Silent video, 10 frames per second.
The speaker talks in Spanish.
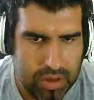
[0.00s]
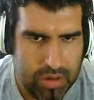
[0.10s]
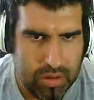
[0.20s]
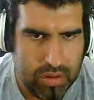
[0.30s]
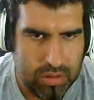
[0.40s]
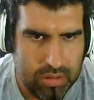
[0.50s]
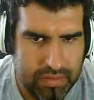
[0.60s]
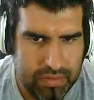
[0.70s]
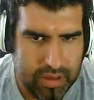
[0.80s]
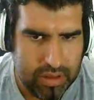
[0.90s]
mejor de
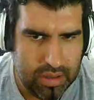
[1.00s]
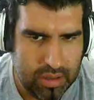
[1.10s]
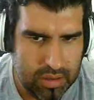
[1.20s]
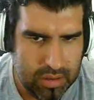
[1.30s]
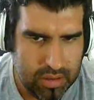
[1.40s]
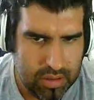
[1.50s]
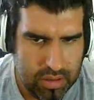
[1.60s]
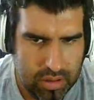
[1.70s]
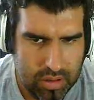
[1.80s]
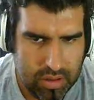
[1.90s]
frente.
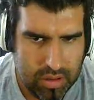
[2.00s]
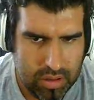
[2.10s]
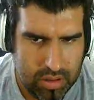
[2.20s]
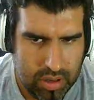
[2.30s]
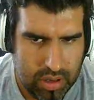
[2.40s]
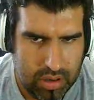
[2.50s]
que